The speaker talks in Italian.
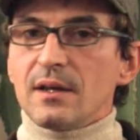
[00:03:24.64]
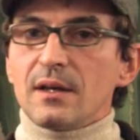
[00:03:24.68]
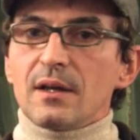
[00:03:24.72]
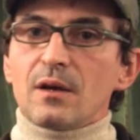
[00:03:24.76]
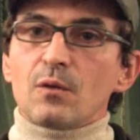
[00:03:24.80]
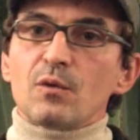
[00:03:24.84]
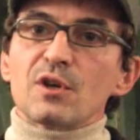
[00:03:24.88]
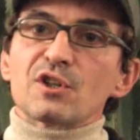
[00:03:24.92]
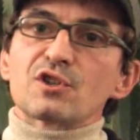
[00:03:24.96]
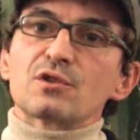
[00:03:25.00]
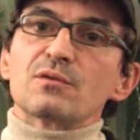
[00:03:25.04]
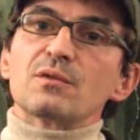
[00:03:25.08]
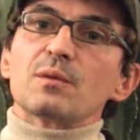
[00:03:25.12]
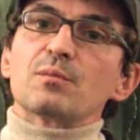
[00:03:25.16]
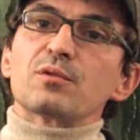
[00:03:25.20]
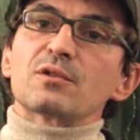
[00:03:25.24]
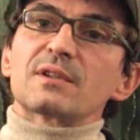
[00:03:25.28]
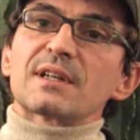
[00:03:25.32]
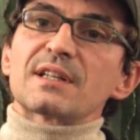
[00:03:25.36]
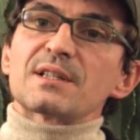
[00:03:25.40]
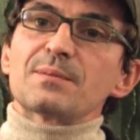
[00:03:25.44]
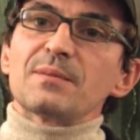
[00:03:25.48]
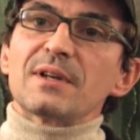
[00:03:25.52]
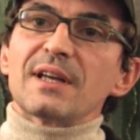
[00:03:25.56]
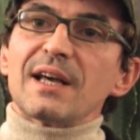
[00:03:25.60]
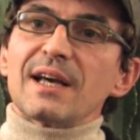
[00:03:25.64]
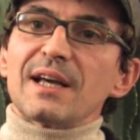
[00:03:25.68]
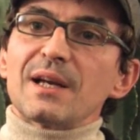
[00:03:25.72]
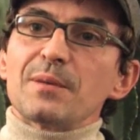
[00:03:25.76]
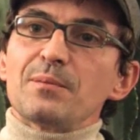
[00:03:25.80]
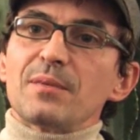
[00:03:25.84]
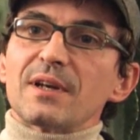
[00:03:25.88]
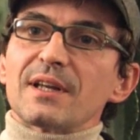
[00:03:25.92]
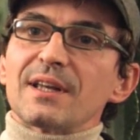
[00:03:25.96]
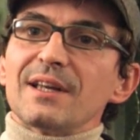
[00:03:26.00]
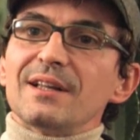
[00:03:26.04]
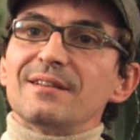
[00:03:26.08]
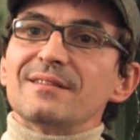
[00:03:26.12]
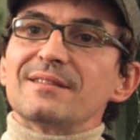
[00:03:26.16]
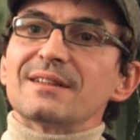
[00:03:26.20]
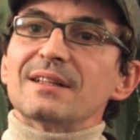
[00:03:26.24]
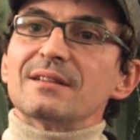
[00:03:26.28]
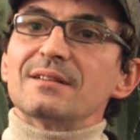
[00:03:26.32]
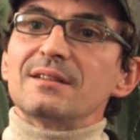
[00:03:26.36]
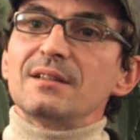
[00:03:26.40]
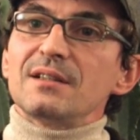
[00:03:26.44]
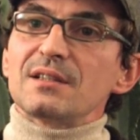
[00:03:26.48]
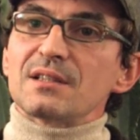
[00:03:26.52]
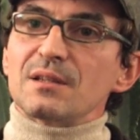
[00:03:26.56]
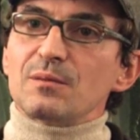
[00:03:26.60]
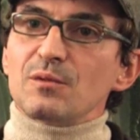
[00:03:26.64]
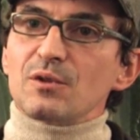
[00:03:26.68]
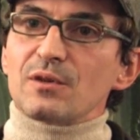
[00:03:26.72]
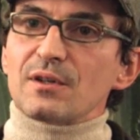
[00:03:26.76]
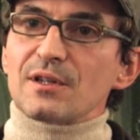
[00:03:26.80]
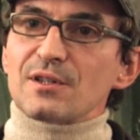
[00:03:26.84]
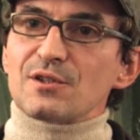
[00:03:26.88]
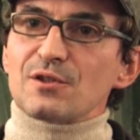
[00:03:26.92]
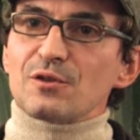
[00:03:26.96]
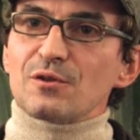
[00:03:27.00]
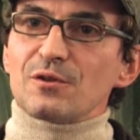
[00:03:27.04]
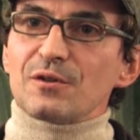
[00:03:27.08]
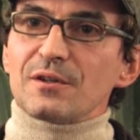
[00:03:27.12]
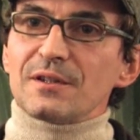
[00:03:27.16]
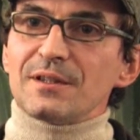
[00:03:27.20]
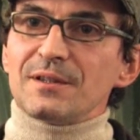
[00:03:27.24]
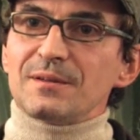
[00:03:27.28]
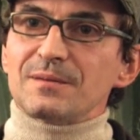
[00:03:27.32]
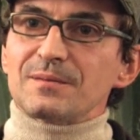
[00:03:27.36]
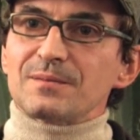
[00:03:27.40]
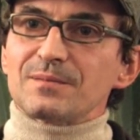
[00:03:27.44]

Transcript: Questo vi potrà spiegare perché in tantissime occasioni,